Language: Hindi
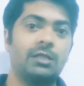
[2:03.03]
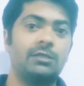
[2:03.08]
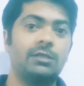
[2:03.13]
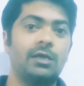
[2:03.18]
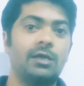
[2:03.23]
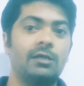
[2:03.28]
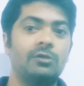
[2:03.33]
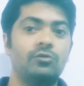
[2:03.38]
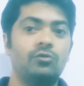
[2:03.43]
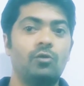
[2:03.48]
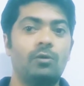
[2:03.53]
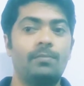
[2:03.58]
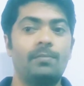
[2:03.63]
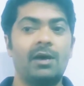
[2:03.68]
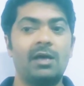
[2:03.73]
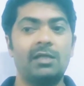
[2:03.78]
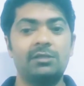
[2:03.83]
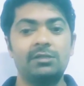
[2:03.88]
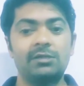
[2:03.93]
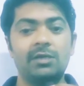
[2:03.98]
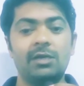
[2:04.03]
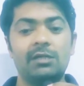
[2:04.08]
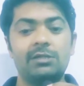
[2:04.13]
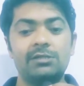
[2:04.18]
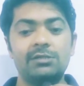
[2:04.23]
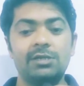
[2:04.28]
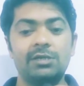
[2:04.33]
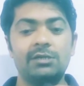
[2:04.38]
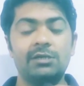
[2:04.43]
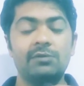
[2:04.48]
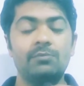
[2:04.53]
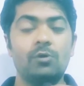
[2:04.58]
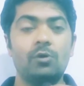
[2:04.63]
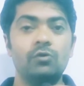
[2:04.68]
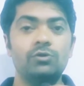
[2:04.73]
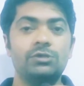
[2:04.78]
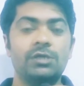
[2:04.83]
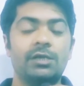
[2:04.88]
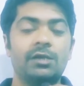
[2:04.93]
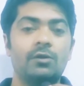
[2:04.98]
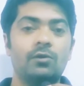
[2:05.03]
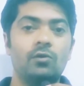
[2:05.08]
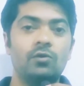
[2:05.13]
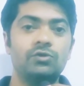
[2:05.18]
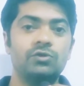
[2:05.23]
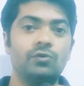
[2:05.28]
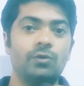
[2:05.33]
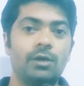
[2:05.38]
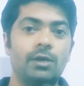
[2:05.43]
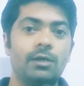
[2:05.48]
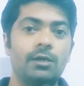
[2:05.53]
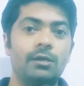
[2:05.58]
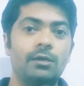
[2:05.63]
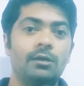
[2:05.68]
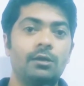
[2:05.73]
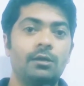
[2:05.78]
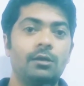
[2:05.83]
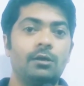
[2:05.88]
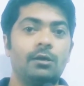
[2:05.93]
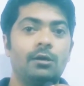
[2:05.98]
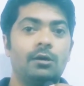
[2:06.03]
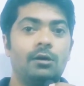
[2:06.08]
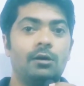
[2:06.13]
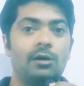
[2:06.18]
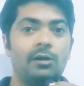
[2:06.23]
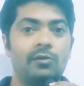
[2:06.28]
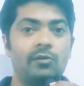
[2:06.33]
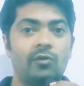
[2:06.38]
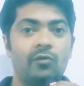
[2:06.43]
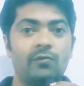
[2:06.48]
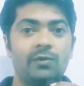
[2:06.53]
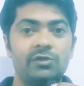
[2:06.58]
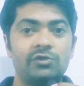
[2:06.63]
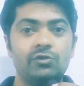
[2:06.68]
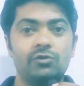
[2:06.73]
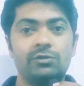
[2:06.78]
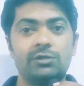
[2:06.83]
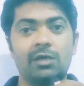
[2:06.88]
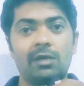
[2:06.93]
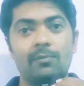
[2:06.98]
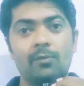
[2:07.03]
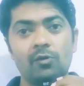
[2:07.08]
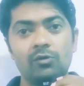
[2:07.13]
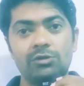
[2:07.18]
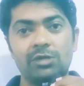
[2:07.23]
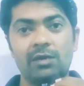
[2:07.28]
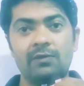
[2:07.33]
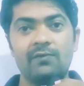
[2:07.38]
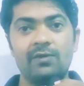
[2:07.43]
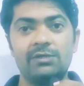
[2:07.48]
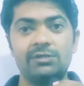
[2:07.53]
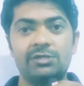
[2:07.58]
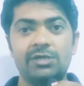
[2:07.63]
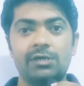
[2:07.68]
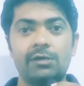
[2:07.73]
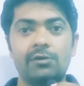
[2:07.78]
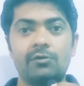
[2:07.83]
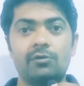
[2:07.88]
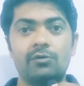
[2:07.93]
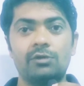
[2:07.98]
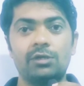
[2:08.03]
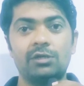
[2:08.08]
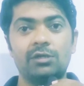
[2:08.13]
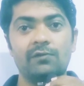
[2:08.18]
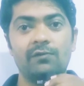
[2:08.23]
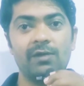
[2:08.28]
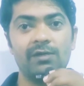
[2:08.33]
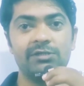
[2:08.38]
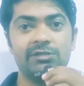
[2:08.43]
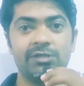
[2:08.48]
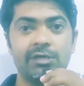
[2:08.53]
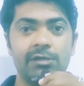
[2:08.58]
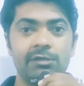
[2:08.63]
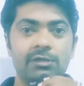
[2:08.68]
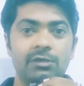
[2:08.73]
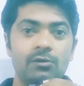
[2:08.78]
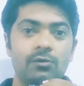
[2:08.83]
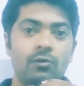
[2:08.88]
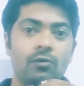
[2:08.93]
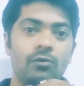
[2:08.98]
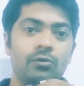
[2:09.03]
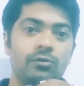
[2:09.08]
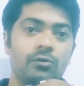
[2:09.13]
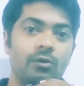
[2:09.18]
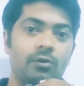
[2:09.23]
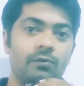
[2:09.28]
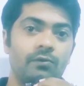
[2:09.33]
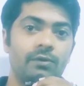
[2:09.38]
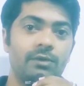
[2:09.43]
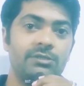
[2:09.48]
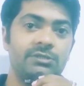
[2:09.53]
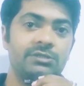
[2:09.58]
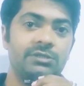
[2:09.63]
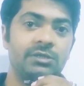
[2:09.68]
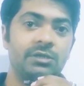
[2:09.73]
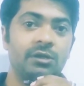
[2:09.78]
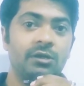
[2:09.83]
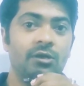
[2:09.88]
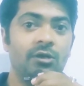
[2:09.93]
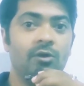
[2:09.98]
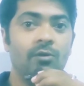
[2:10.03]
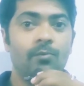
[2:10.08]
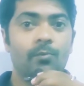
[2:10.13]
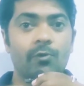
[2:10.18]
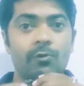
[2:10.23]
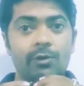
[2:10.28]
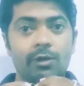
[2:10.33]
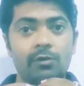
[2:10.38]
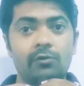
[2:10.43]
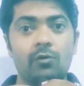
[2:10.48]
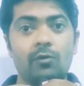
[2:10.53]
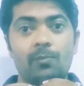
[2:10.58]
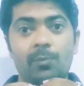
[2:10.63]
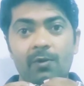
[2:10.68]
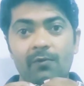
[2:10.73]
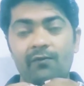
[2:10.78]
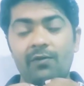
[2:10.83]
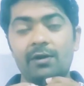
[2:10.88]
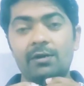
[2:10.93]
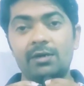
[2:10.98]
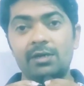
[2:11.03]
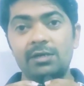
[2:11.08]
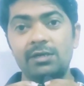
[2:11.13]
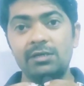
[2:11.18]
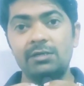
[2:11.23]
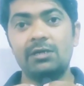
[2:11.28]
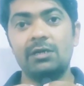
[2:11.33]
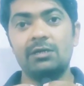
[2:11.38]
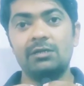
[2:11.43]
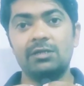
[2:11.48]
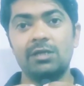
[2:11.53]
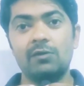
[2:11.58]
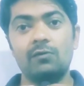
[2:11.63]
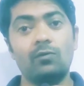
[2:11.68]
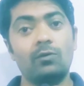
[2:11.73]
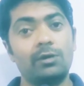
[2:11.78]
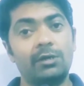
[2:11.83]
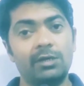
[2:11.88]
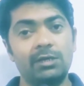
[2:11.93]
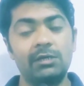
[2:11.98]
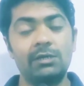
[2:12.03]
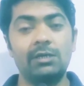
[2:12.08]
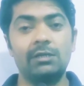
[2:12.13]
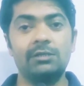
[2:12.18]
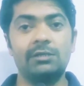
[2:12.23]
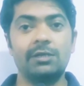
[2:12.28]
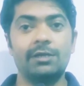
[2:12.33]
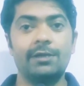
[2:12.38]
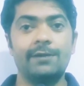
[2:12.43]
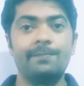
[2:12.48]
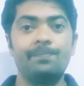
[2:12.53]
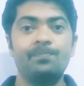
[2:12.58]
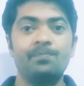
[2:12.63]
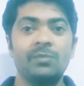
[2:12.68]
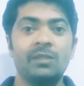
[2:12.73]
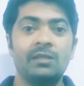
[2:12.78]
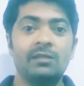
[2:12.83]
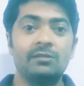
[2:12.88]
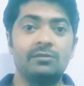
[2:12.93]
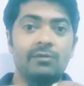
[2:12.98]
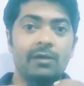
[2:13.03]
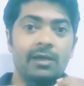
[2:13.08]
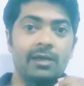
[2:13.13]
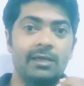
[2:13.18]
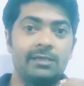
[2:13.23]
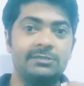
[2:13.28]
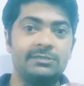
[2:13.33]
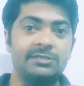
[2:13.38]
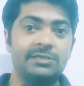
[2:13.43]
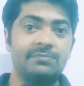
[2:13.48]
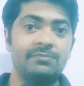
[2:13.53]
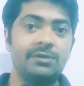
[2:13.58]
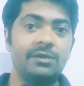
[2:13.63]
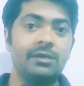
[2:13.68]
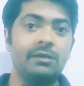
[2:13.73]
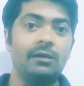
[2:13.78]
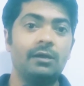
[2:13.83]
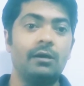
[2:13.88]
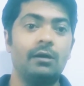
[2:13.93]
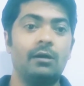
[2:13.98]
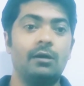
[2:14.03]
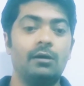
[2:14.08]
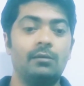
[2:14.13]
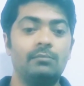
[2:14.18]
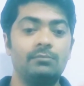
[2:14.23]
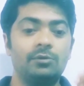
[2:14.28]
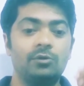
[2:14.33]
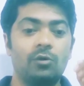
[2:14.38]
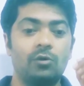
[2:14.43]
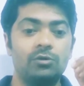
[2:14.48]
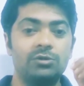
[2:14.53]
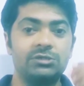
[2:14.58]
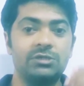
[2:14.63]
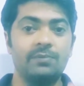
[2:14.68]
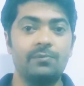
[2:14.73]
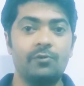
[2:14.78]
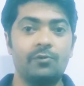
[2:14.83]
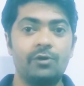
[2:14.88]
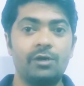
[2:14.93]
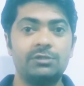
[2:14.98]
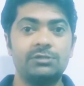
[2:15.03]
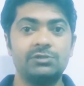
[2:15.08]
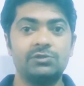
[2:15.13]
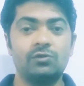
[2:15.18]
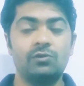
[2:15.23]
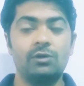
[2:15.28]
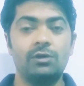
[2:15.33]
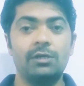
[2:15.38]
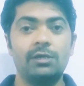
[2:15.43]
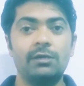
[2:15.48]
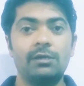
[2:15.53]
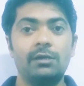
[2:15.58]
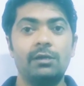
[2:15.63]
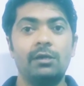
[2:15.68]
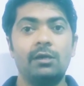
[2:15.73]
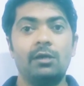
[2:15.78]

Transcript: आता है तो अब बात ये आती है कि बहुत सारे लोग जो हैं नॉनवेज होते हैं बहुत सारे वेजिटेरियन होते हैं तो वेजिटेरियन लोग नॉनवेज प्रोडक्ट को प्रेफर नहीं करते हैं वो नहीं लेते हैं तो ऐसे में हम कौन से प्रोडक्ट्स को लें